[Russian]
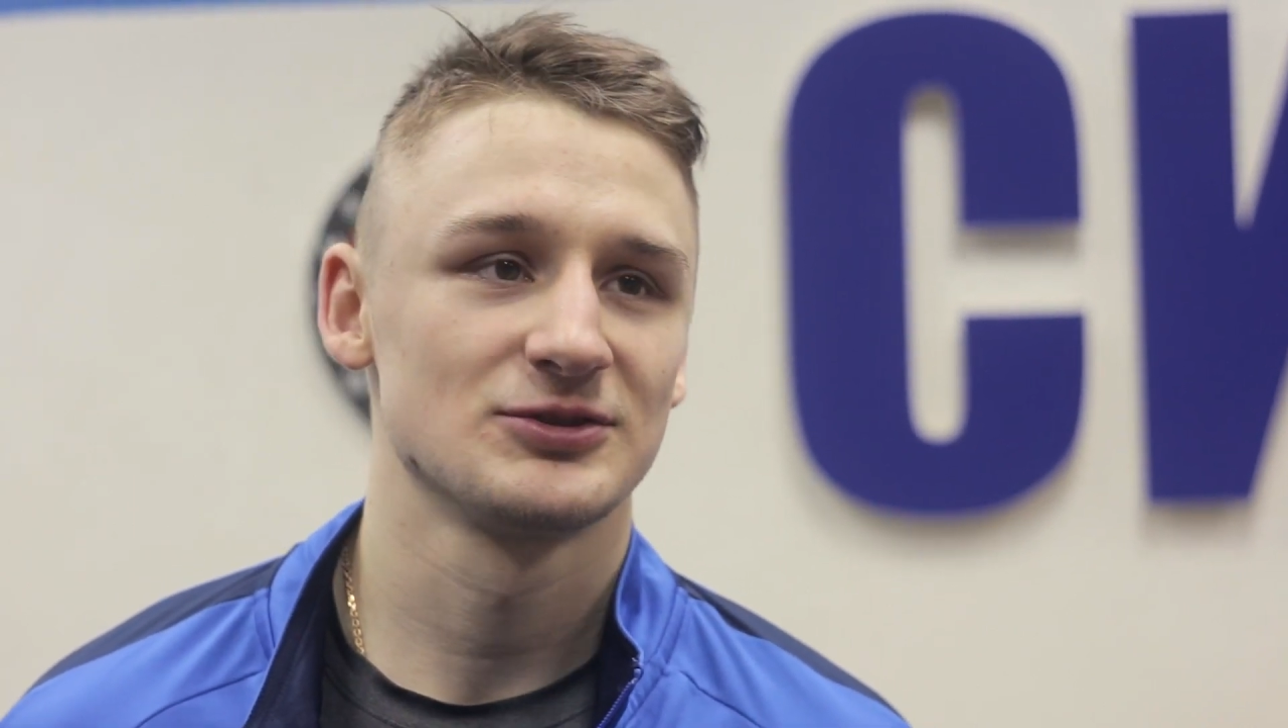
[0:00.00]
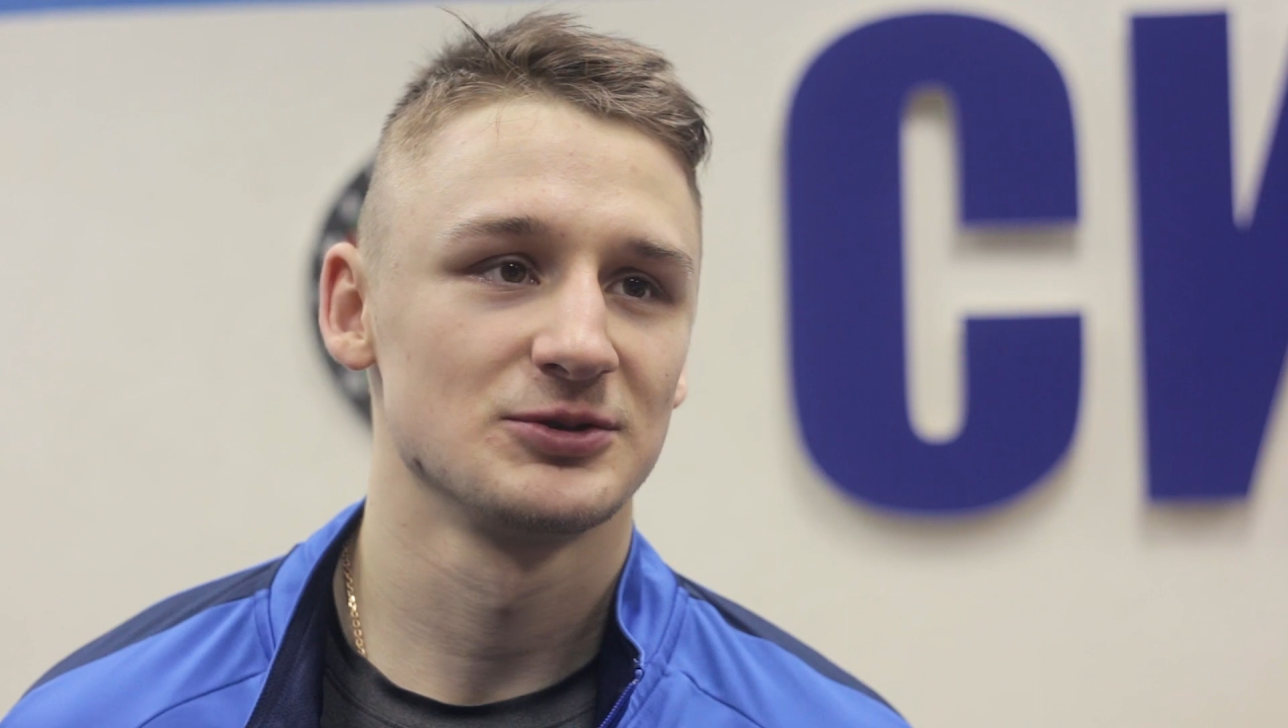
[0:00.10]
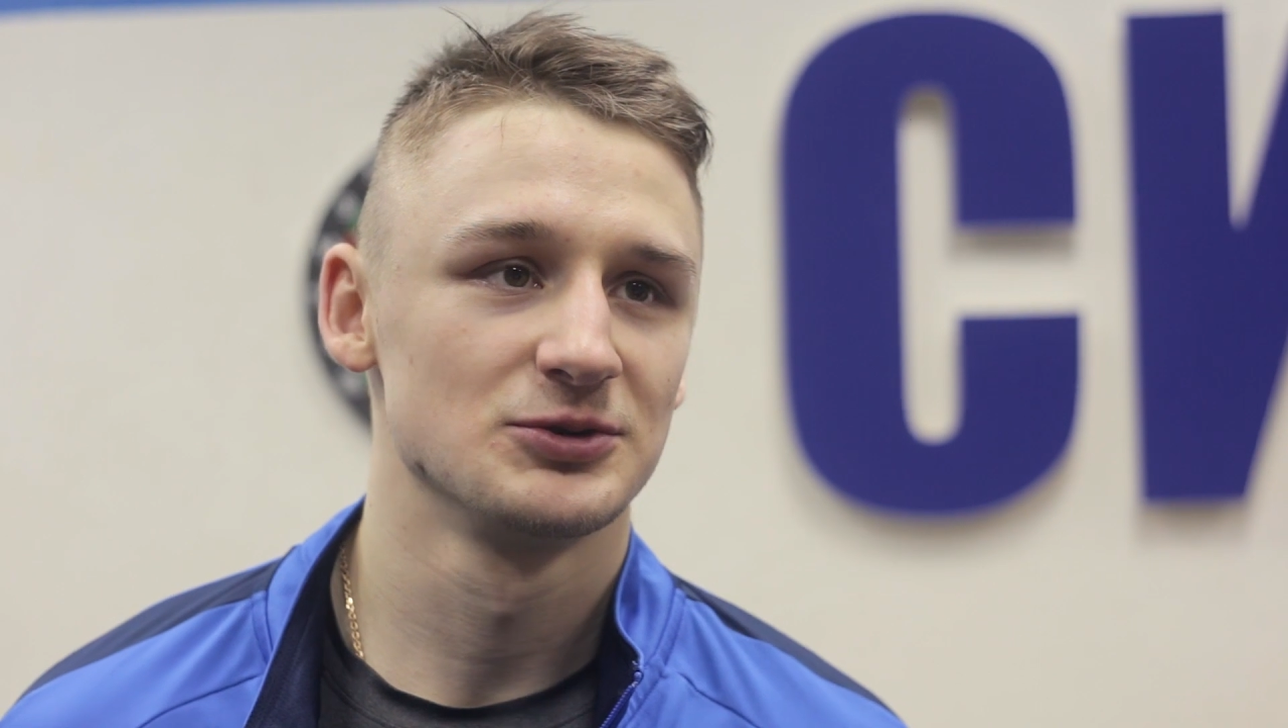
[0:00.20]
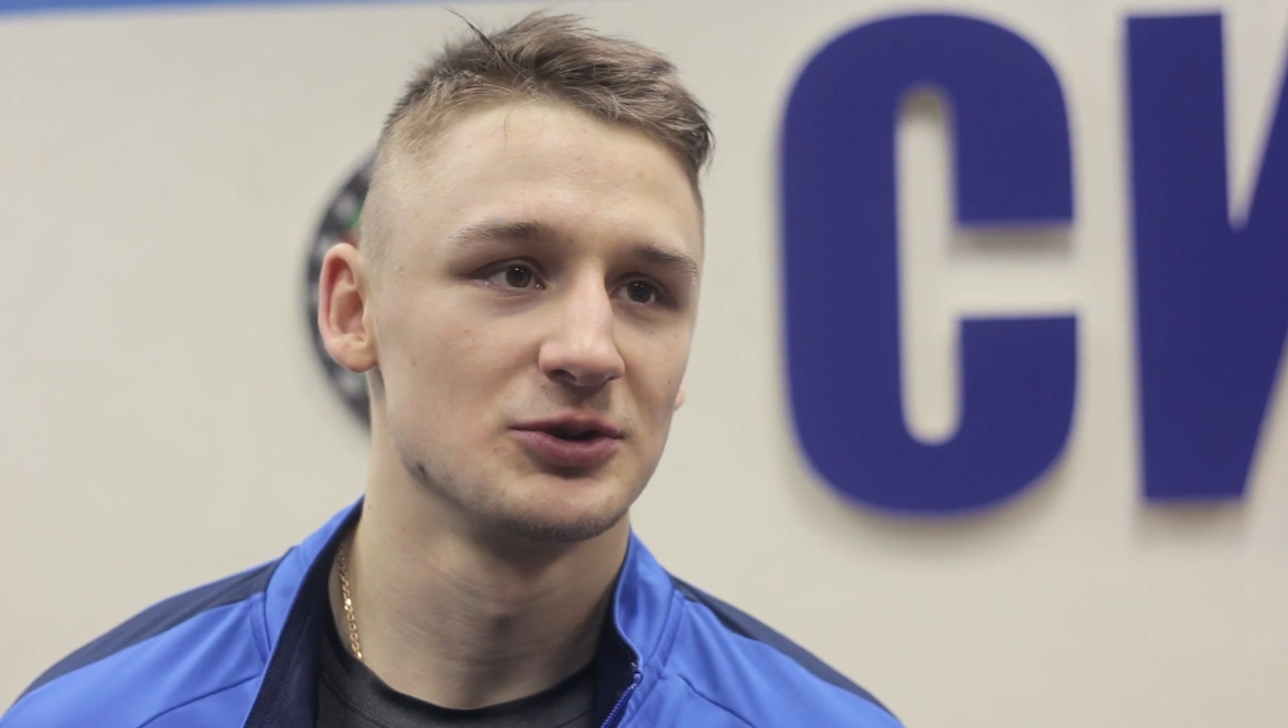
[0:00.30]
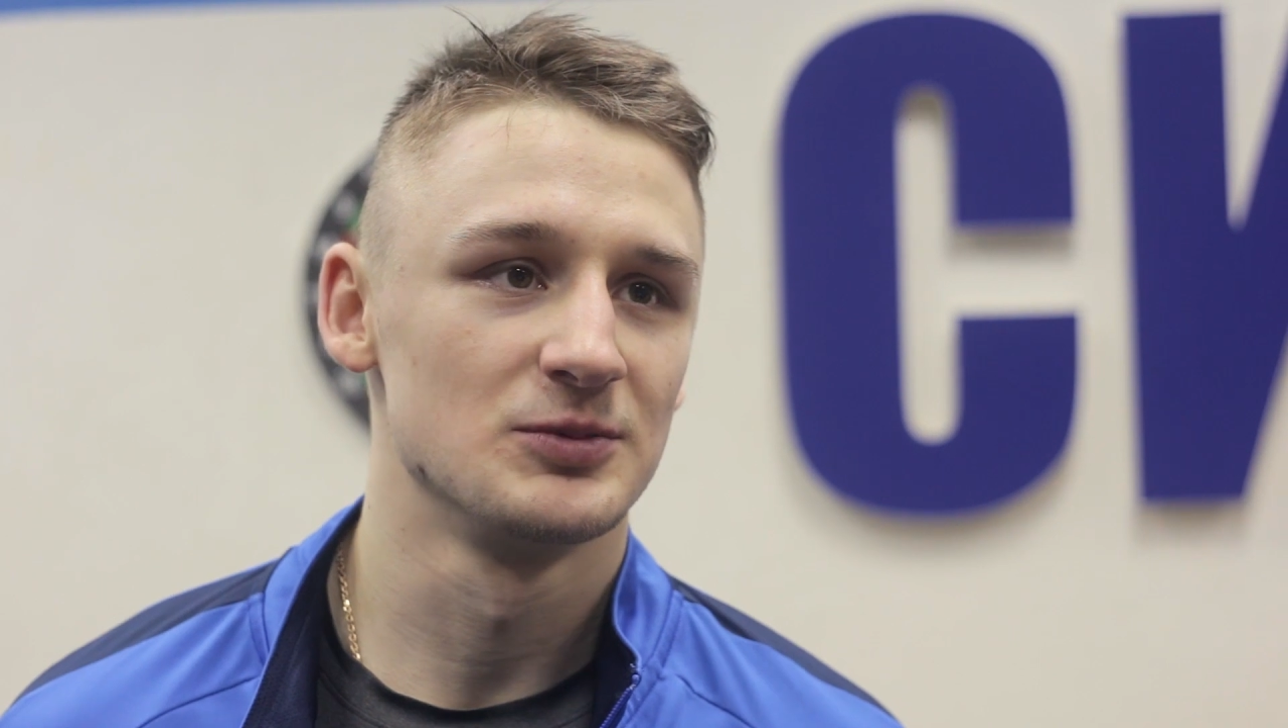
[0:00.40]

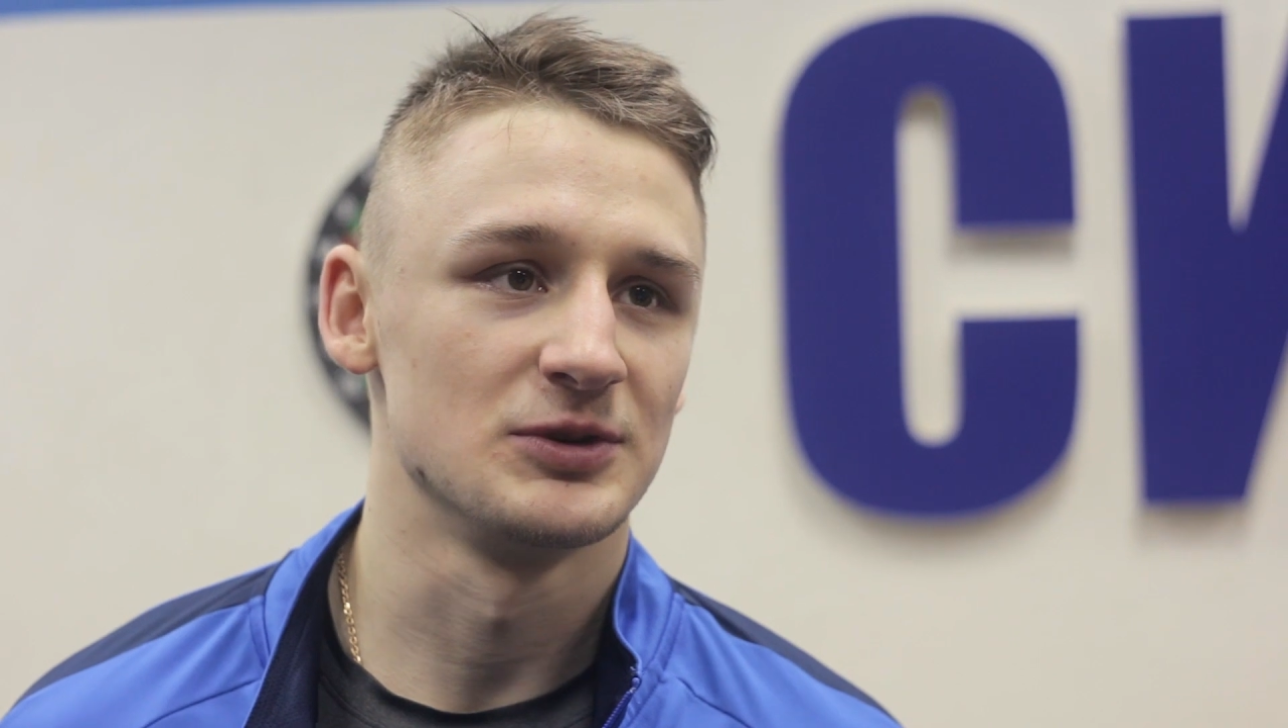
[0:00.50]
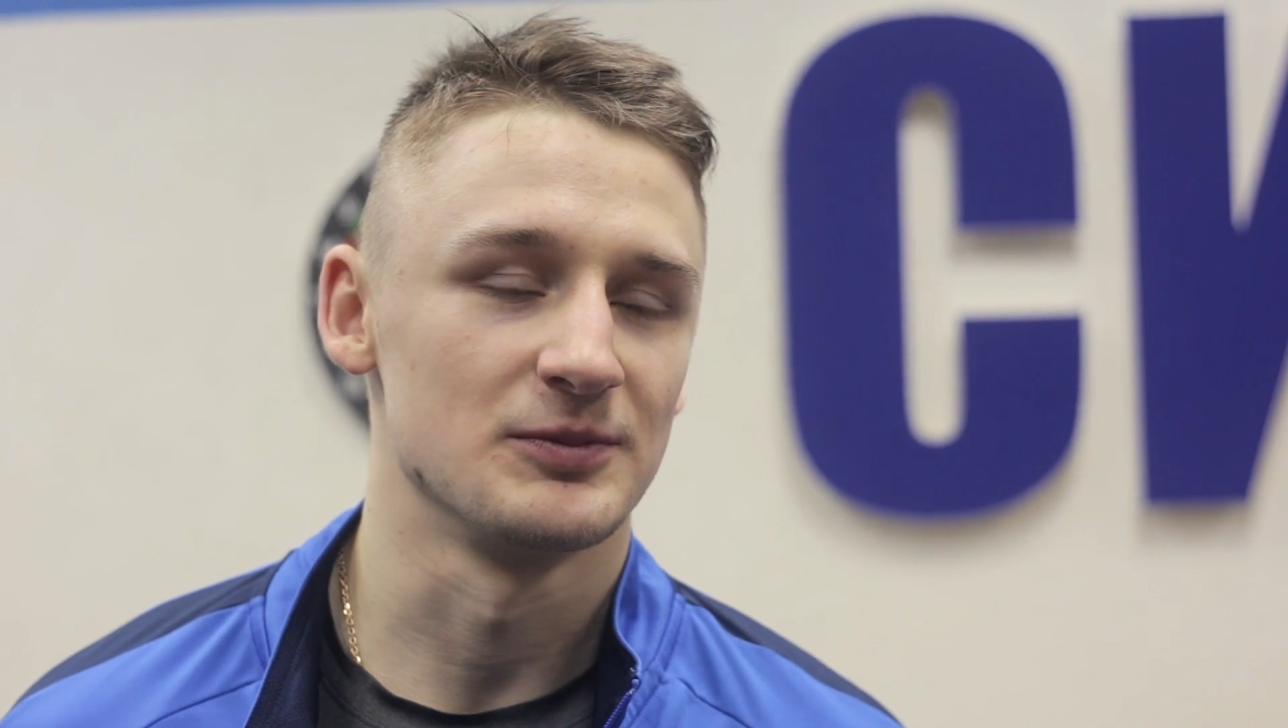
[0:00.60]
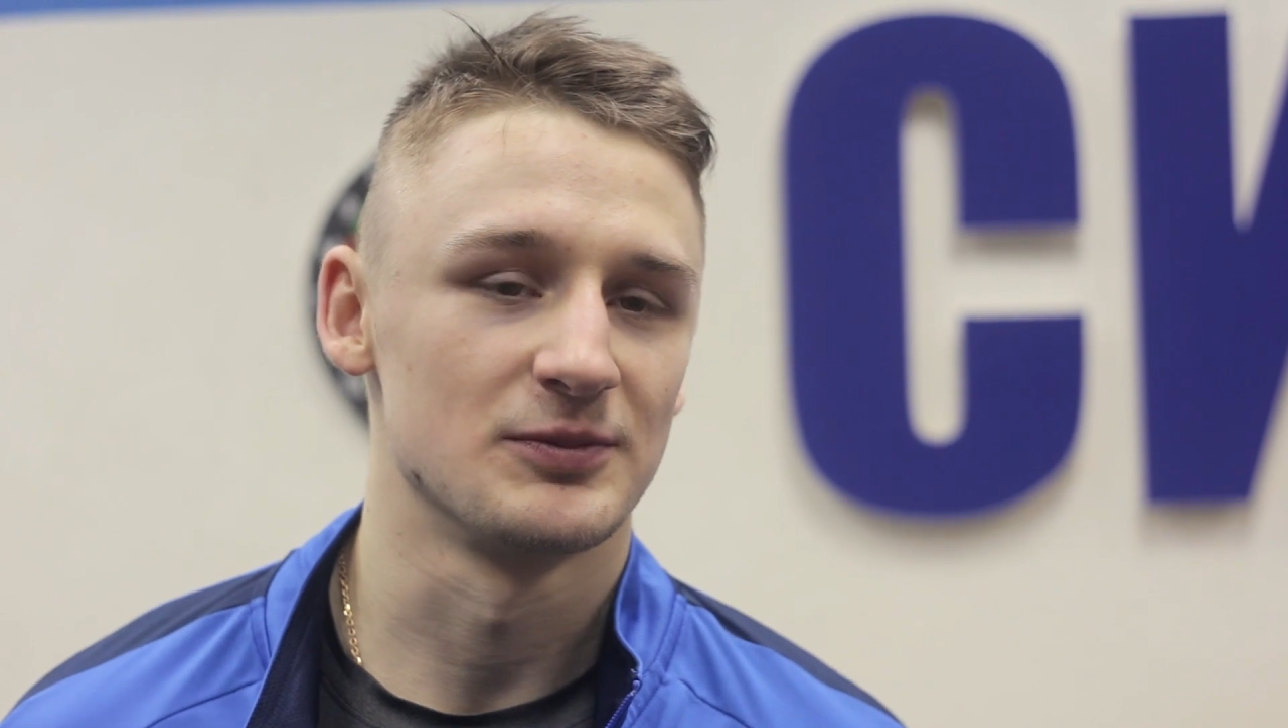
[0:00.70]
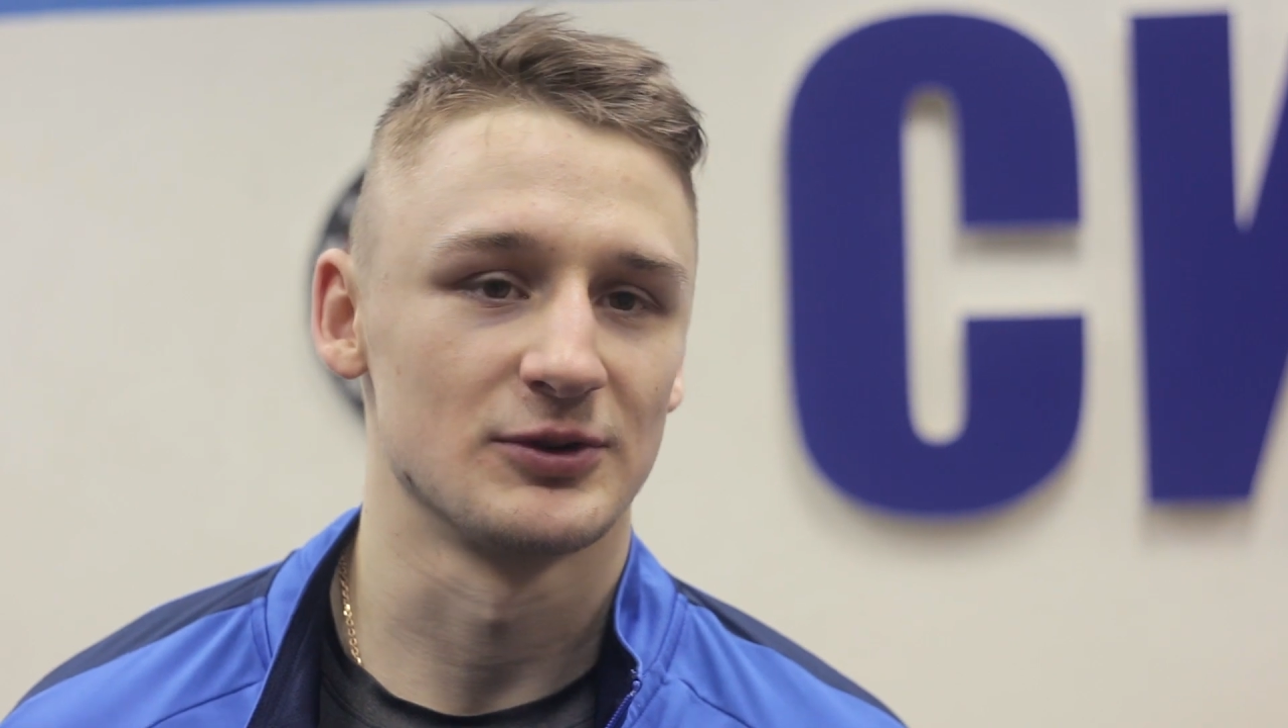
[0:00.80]
что удобным,